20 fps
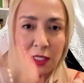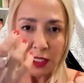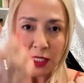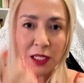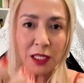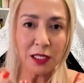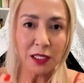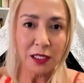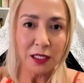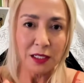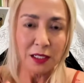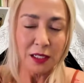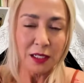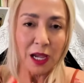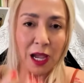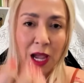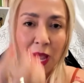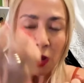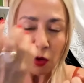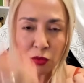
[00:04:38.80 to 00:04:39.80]
que
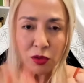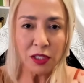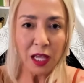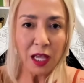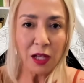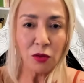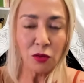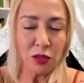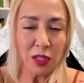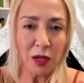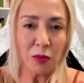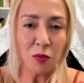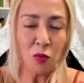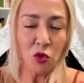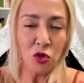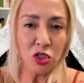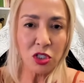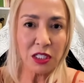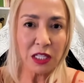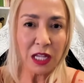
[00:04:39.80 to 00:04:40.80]
altera o
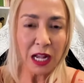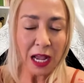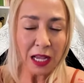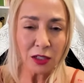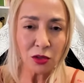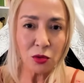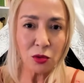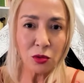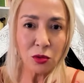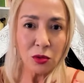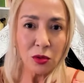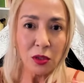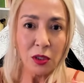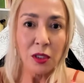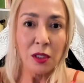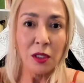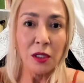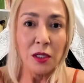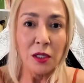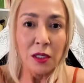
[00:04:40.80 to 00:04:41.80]
termostato,
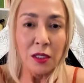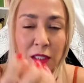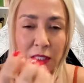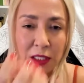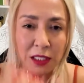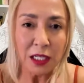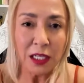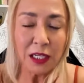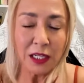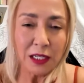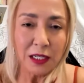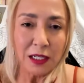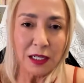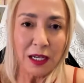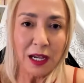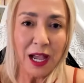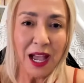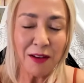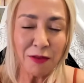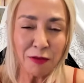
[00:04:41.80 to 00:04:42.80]
que
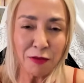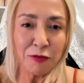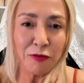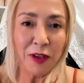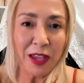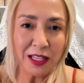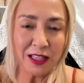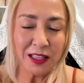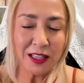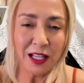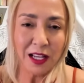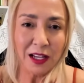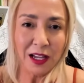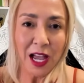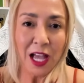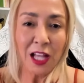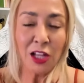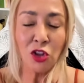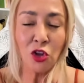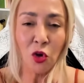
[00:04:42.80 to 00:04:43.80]

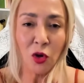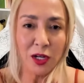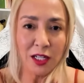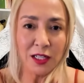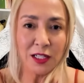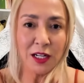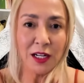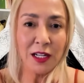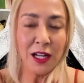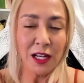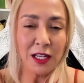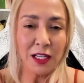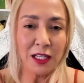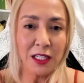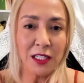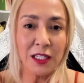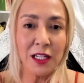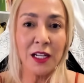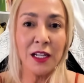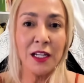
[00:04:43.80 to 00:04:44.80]
afeta a
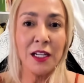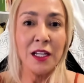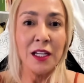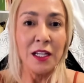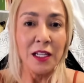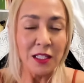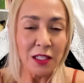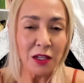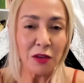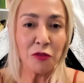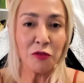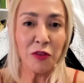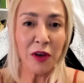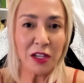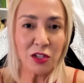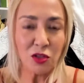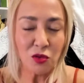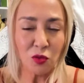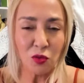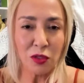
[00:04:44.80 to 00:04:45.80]
noradrenalina, que
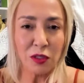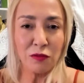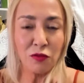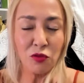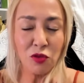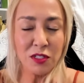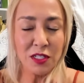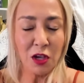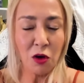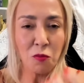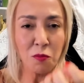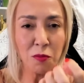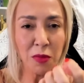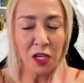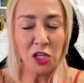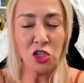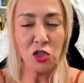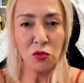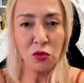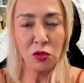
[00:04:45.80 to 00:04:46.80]
faz com que você
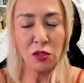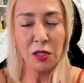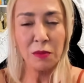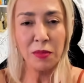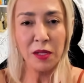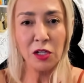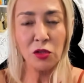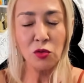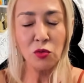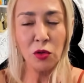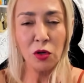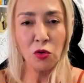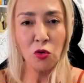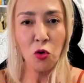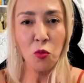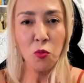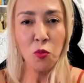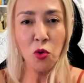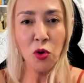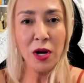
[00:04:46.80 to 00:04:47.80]
aumente a sua temperatura
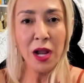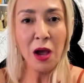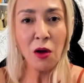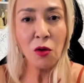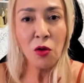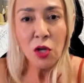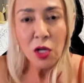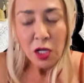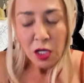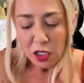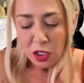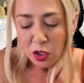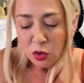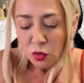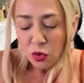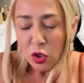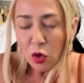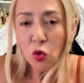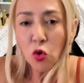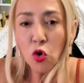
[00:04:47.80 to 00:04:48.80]
corporal e
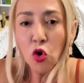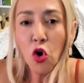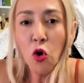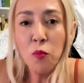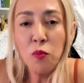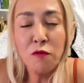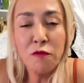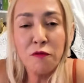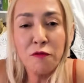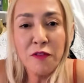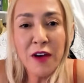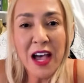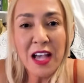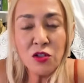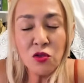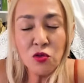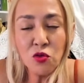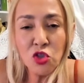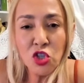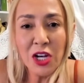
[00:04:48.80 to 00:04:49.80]
o teu corpo
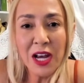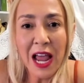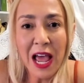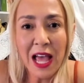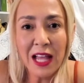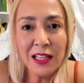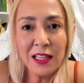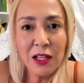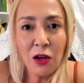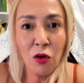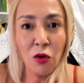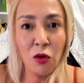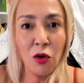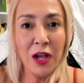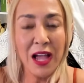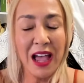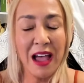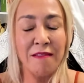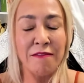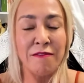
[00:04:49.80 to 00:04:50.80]
vasodilata, ó.
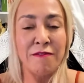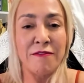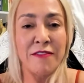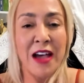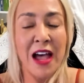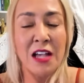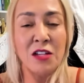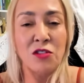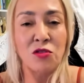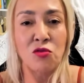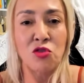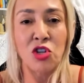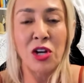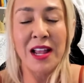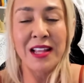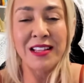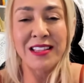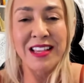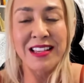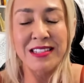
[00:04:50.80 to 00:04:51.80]
A
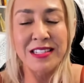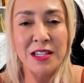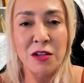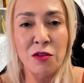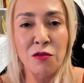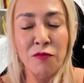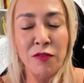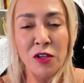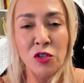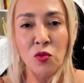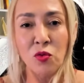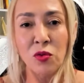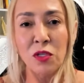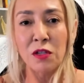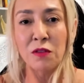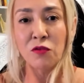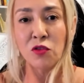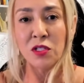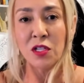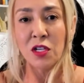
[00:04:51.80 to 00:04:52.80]
vasodilatação faz com
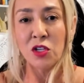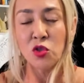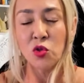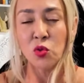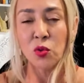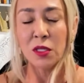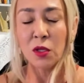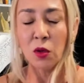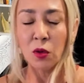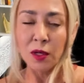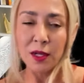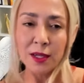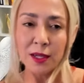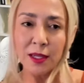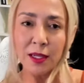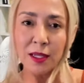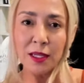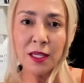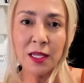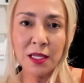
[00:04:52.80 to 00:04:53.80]
que você sue. Então,
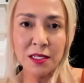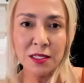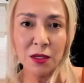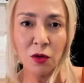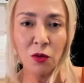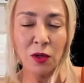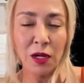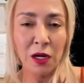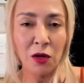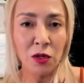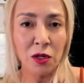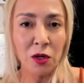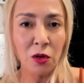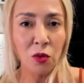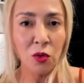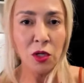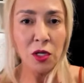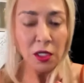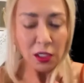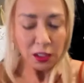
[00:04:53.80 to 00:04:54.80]
isso é o
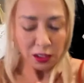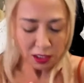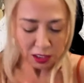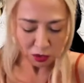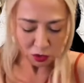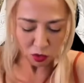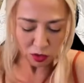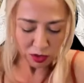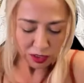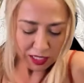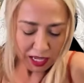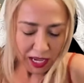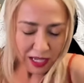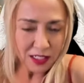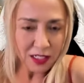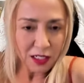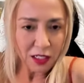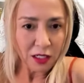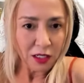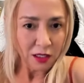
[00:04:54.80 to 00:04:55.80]
calorão. que
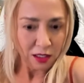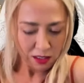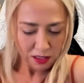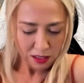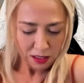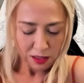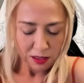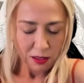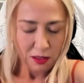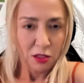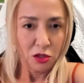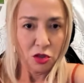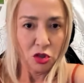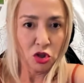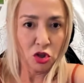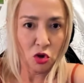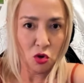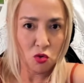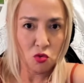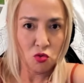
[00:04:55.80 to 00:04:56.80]
acontece
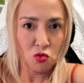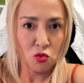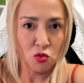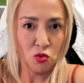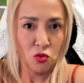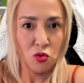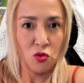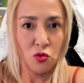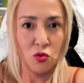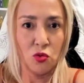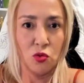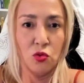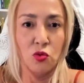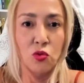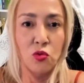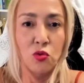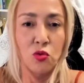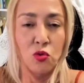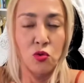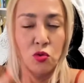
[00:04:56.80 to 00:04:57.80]
tronco,
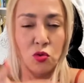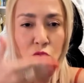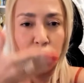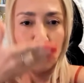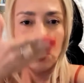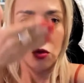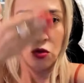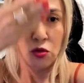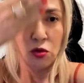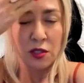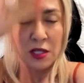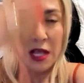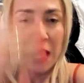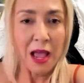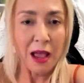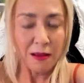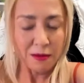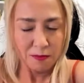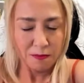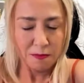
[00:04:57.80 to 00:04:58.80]

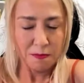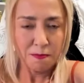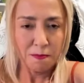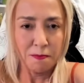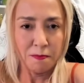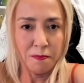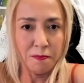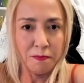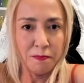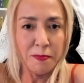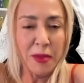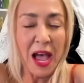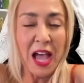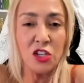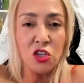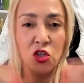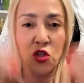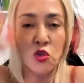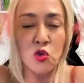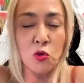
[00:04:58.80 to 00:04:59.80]
tá? Parte